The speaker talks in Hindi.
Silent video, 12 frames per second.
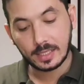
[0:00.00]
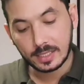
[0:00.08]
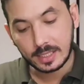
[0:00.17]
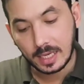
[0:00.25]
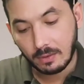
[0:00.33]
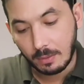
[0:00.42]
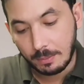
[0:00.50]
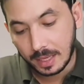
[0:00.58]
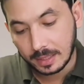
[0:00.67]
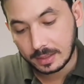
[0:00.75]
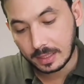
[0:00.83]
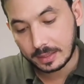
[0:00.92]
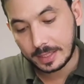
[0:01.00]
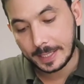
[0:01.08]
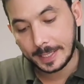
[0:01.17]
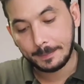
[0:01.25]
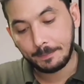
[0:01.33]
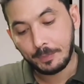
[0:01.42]
इसके अलावा बात करते
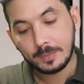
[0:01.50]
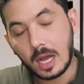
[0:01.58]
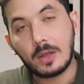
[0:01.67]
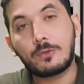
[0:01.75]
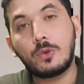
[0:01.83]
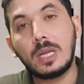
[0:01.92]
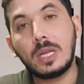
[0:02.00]
हैं आईफोन 11,